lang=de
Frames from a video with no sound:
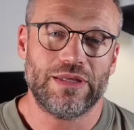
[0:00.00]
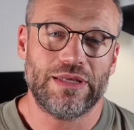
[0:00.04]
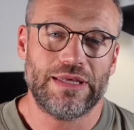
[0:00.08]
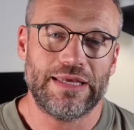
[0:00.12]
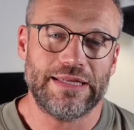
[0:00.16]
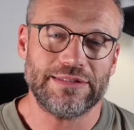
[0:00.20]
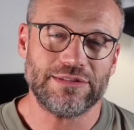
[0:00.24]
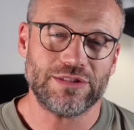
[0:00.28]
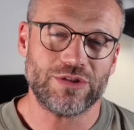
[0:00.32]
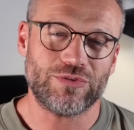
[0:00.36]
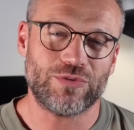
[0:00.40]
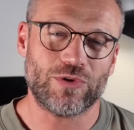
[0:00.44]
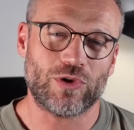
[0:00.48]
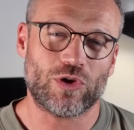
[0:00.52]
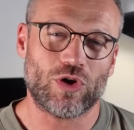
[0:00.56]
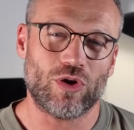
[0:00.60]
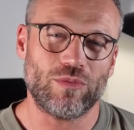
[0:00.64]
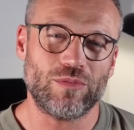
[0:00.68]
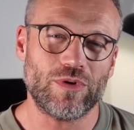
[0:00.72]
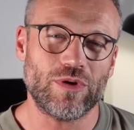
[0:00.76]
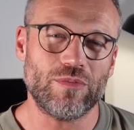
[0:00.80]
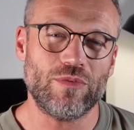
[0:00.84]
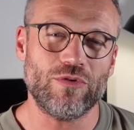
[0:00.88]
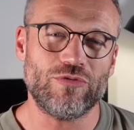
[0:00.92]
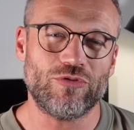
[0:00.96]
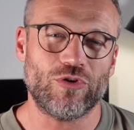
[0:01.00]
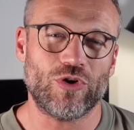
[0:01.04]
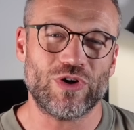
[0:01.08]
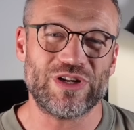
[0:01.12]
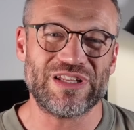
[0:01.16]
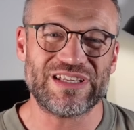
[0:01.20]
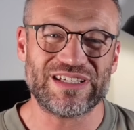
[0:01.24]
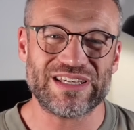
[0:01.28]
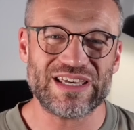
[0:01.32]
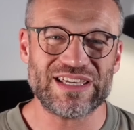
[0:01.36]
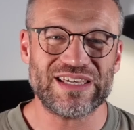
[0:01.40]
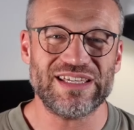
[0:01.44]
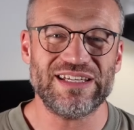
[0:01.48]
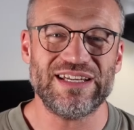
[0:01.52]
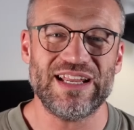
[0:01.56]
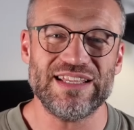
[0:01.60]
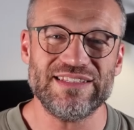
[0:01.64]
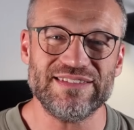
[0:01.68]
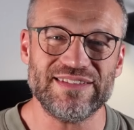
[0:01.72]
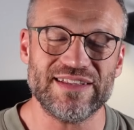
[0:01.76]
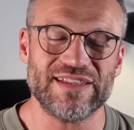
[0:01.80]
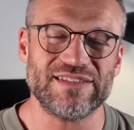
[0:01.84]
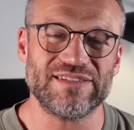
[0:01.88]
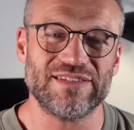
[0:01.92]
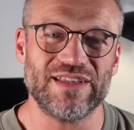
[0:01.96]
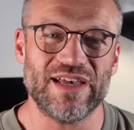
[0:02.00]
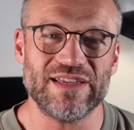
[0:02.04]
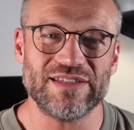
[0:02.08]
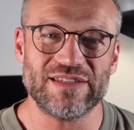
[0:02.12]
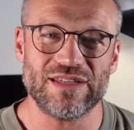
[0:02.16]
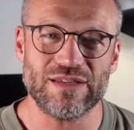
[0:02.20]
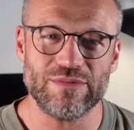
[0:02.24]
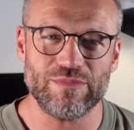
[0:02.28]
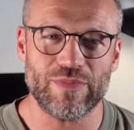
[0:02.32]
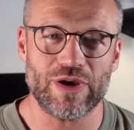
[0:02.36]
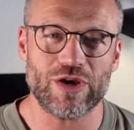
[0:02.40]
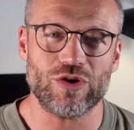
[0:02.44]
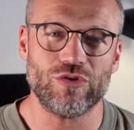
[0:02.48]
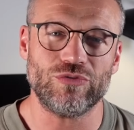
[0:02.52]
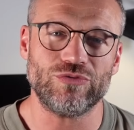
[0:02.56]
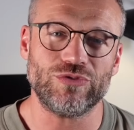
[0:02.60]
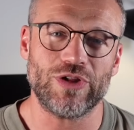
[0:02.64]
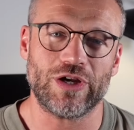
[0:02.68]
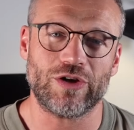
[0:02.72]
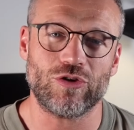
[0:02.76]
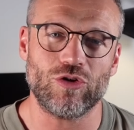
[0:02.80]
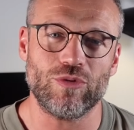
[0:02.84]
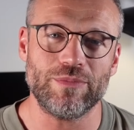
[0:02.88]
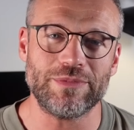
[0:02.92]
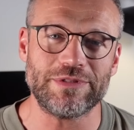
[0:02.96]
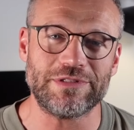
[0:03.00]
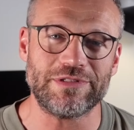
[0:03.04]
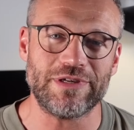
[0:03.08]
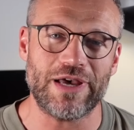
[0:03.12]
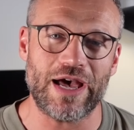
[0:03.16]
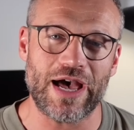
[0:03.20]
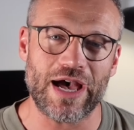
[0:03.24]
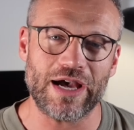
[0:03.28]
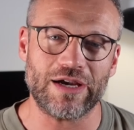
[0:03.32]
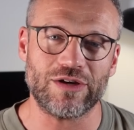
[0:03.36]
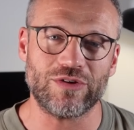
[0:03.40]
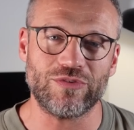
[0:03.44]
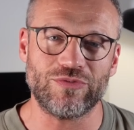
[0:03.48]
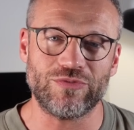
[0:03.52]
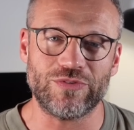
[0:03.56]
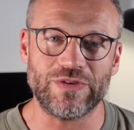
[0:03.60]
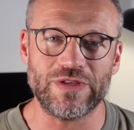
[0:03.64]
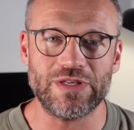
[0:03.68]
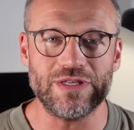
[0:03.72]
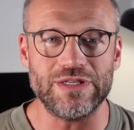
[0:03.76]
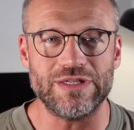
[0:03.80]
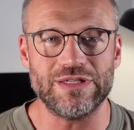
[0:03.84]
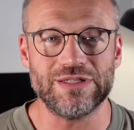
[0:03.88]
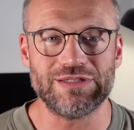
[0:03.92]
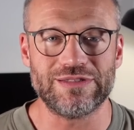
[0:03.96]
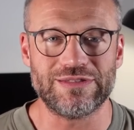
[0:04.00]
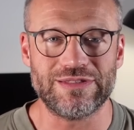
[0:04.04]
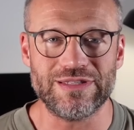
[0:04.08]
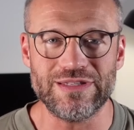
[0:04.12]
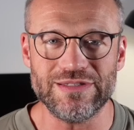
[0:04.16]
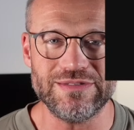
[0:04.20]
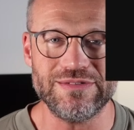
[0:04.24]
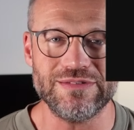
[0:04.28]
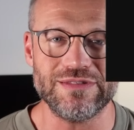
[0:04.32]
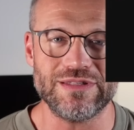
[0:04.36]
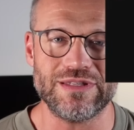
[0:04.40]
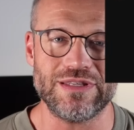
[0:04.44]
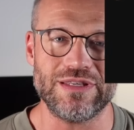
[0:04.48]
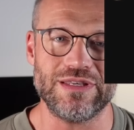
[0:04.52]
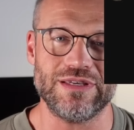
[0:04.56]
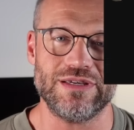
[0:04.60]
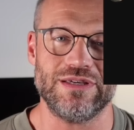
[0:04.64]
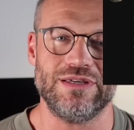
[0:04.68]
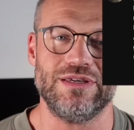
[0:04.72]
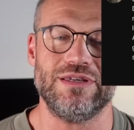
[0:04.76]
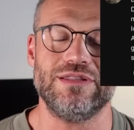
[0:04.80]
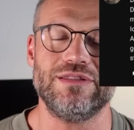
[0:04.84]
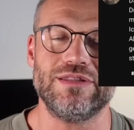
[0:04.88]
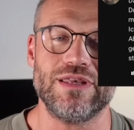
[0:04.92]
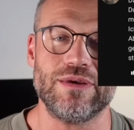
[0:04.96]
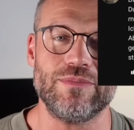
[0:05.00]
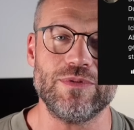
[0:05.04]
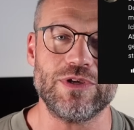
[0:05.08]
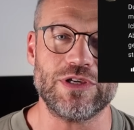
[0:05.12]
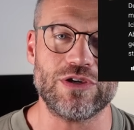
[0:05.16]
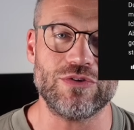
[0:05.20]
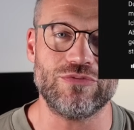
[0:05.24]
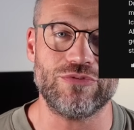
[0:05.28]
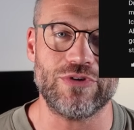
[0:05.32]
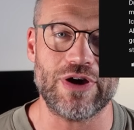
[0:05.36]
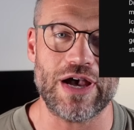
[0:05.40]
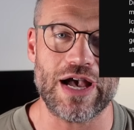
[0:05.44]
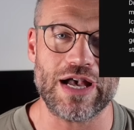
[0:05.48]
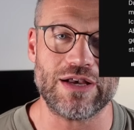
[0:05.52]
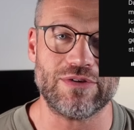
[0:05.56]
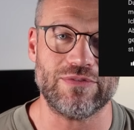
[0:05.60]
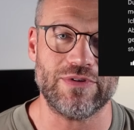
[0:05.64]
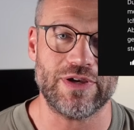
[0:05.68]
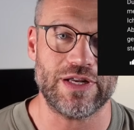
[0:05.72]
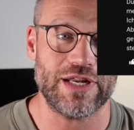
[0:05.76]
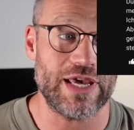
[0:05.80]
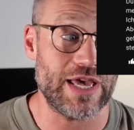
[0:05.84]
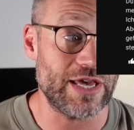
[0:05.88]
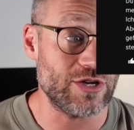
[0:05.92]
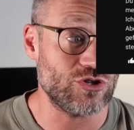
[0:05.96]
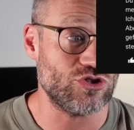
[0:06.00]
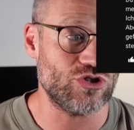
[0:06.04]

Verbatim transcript: Herzlich willkommen, liebe Freunde. Ich kriege in letzter Zeit immer öfter Kommentare wie diesen hier, in dem ich gefragt werde, ey